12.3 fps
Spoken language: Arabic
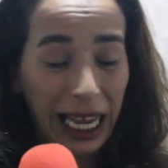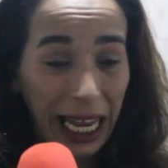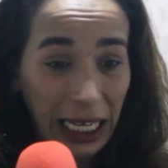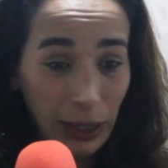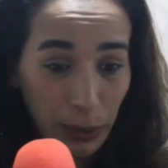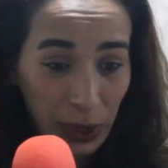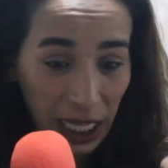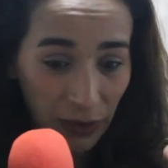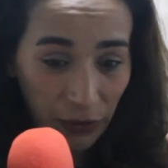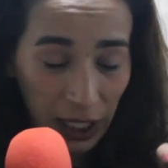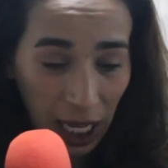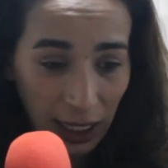غنبدا
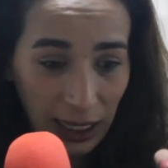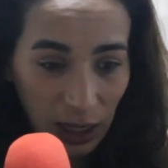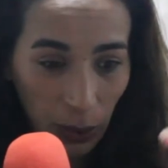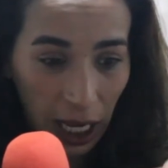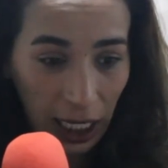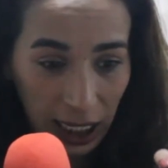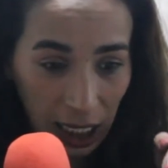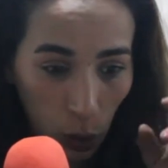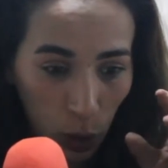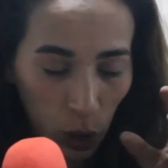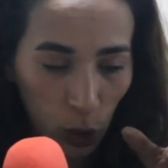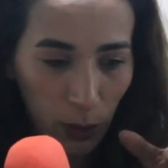فيه هذا الصباح اللي
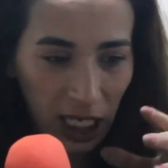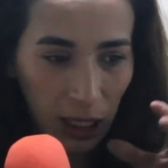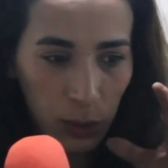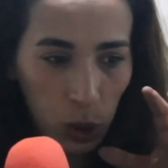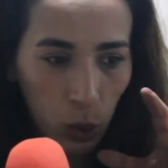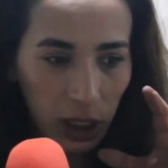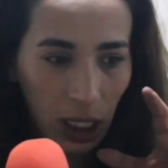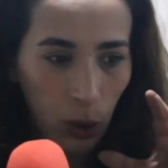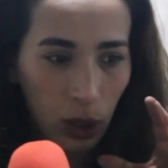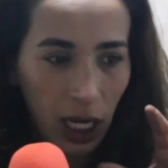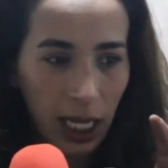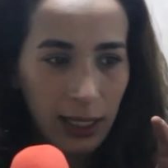كنقول لكم انا متوتره
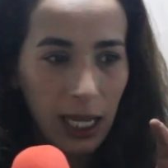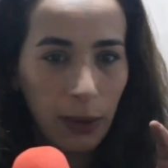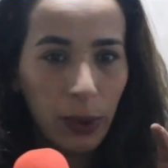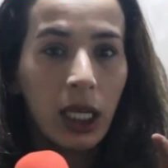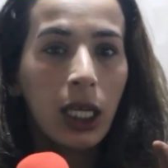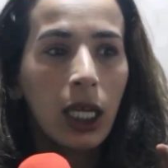وعلى اعصابي